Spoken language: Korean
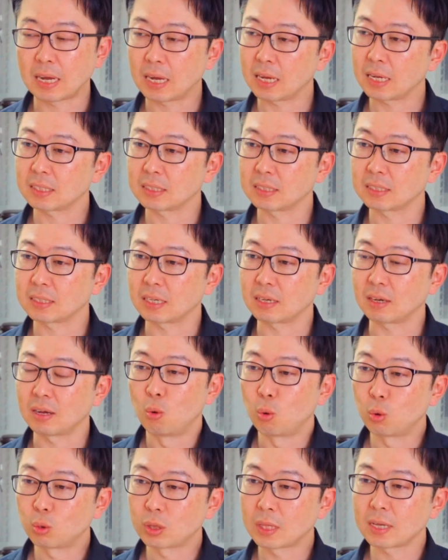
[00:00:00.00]
아 진짜
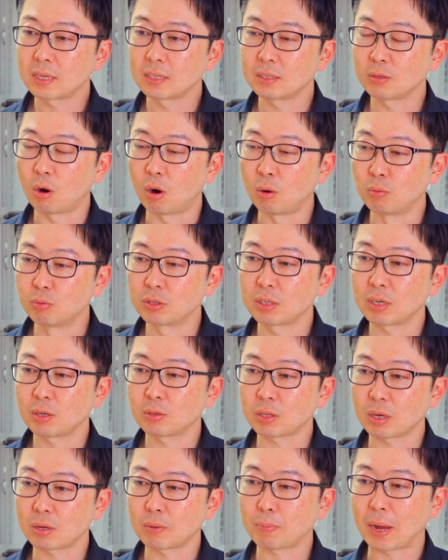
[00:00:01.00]
오뎅을 어묵이라고
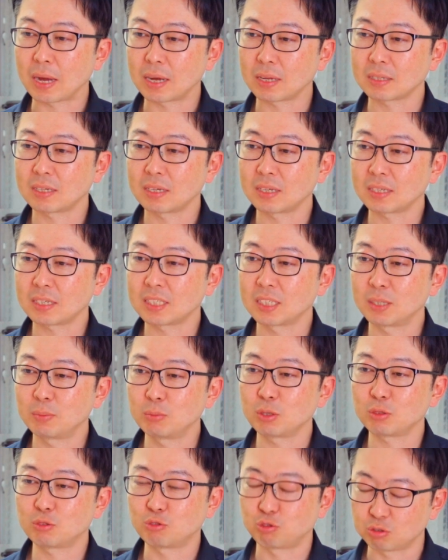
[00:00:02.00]
자꾸 바꿔서 하니까
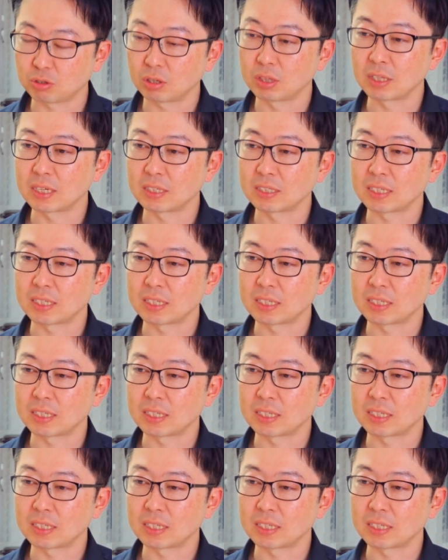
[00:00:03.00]
힘들어 죽겠네